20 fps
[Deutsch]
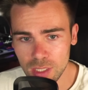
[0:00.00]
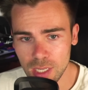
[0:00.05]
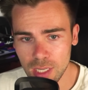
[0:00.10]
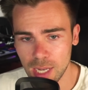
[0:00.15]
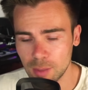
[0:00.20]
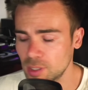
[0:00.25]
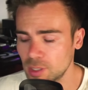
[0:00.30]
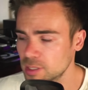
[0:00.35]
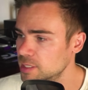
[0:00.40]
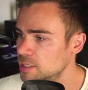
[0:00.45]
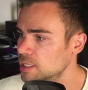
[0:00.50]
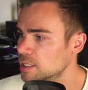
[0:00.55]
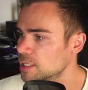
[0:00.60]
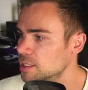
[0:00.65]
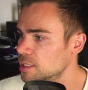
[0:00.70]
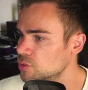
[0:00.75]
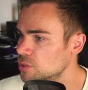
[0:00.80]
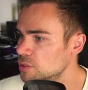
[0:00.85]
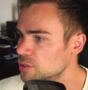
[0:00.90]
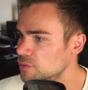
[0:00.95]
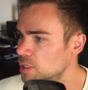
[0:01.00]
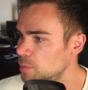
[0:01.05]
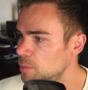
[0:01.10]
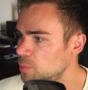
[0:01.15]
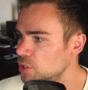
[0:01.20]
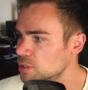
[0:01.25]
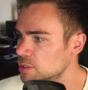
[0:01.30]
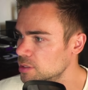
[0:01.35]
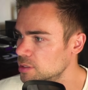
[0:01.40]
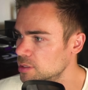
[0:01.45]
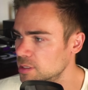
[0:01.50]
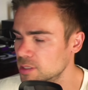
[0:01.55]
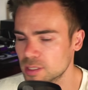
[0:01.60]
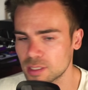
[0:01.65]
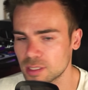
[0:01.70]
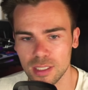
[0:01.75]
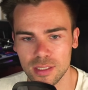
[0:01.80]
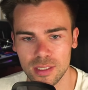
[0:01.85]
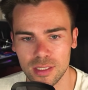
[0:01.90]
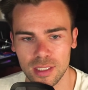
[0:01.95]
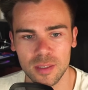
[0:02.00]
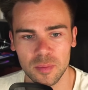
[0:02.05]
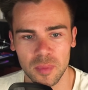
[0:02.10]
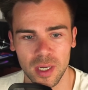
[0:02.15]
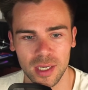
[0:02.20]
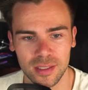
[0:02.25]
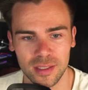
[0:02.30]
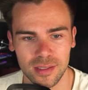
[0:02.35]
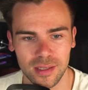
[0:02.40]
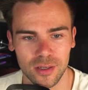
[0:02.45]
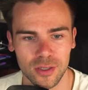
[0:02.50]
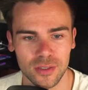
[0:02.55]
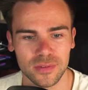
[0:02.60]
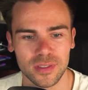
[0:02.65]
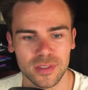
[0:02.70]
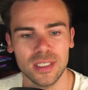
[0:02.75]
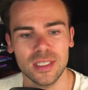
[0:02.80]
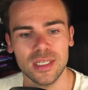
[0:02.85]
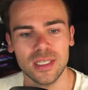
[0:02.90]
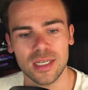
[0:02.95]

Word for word: Aber jeder kann natürlich, wie er möchte. Äh, ich halte da niemanden auf.